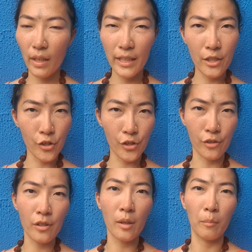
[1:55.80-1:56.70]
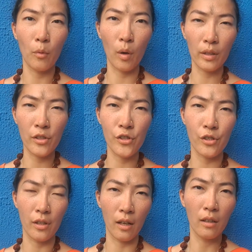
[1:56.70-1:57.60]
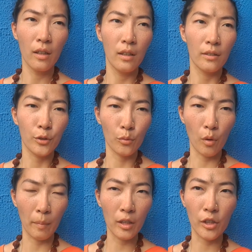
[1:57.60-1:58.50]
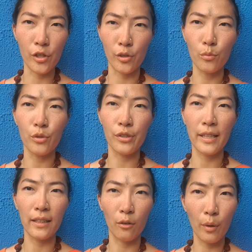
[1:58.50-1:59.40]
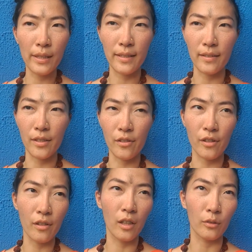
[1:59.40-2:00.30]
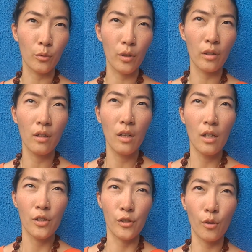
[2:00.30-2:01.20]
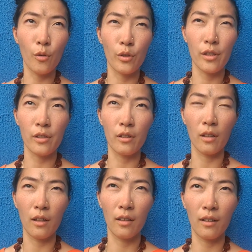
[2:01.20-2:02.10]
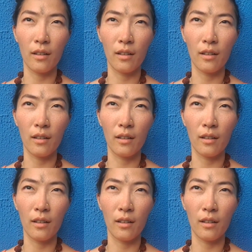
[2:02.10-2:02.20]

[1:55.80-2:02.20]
饮食的模式呢，就是我们和食物之间的关系，其实很多时候是和